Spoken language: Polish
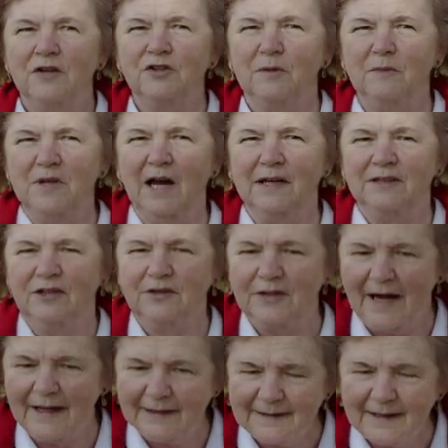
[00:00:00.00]
Ziemniaki
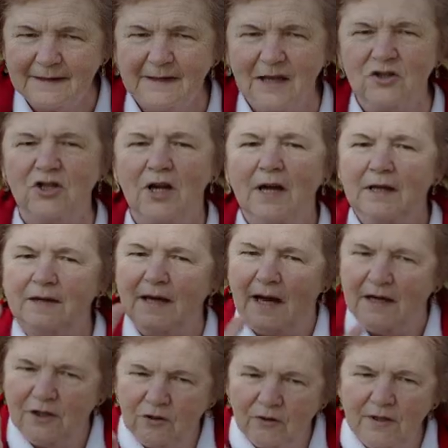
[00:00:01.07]
tarte też,
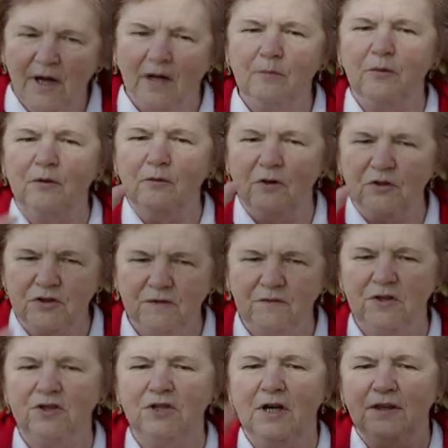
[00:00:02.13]
jajko jak było
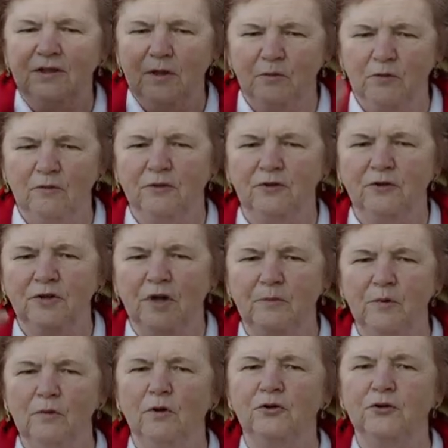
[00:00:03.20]
oczywiście, a nie było to nie
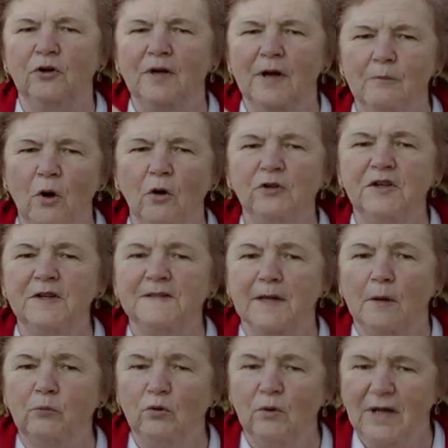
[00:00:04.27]
było, trochę mąki,
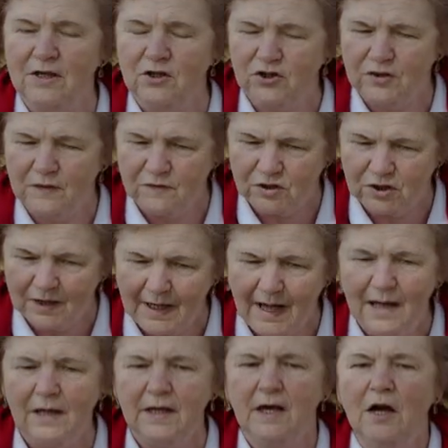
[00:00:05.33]
cebulę jeszcze
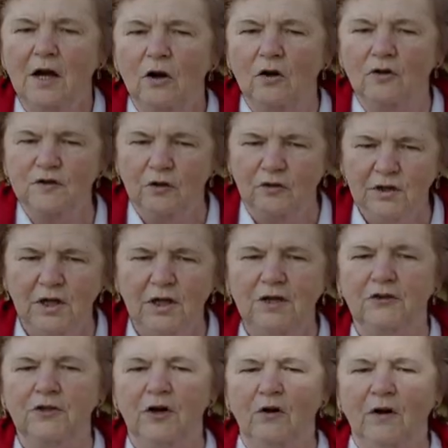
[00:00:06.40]
wcierali,
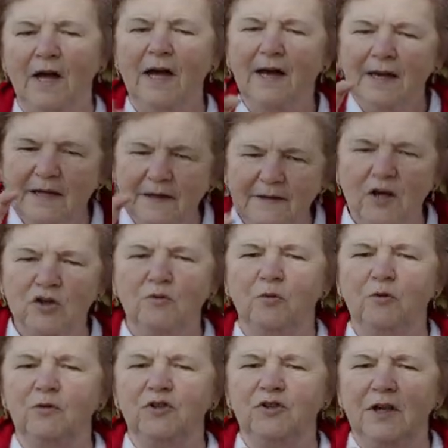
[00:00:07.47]
osolili trochę i też
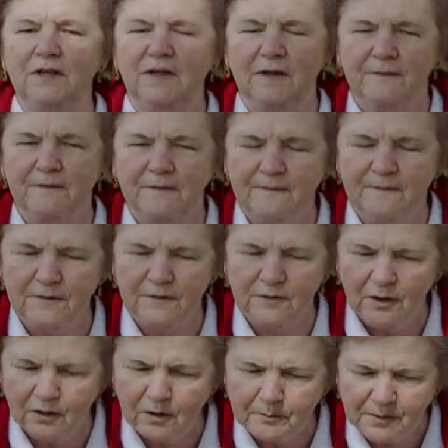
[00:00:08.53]
były cienkie
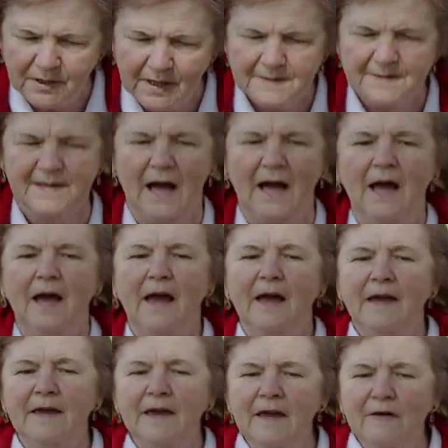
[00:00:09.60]
do pieca.
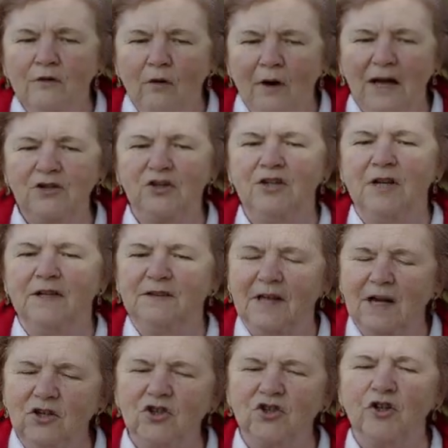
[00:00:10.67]
I właśnie
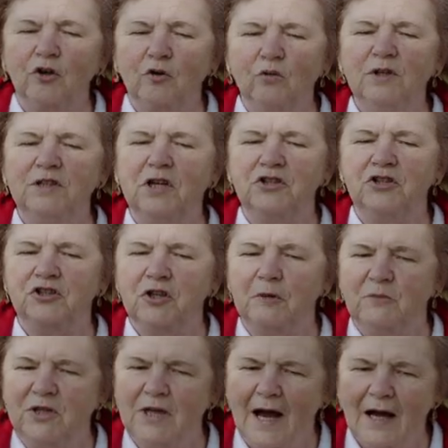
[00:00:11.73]
ten szczególnie z
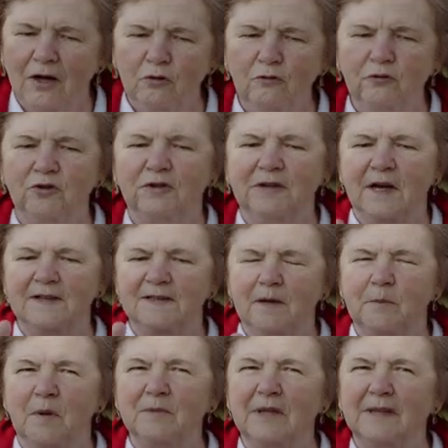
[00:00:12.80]
ziemniaków, to tak
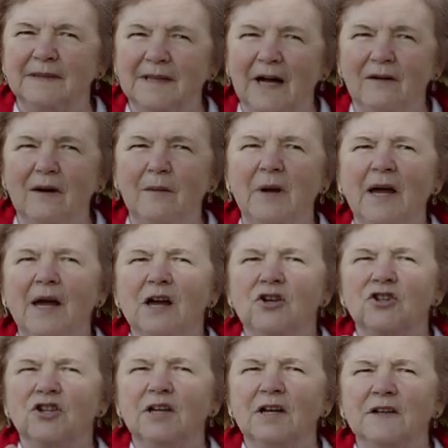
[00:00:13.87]
zapamiętałam,
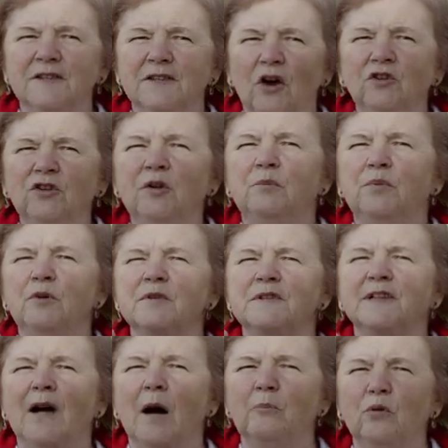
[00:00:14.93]
że jedzony był
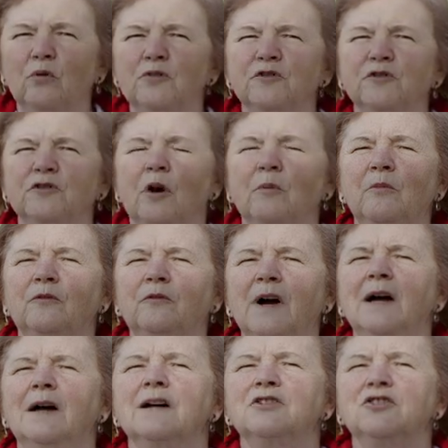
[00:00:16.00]
z kapustą
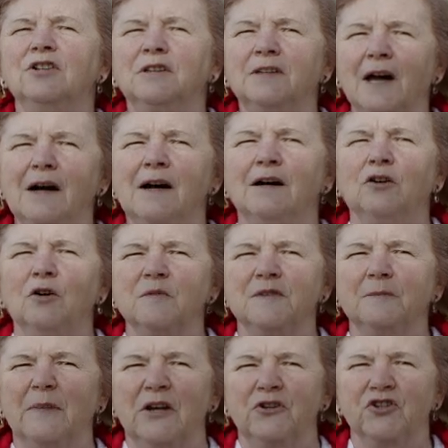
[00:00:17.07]
właśnie taką
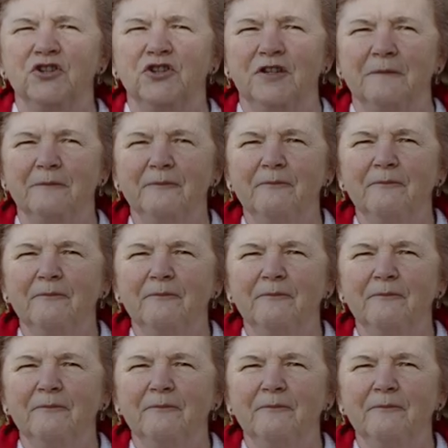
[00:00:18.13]
z beczki.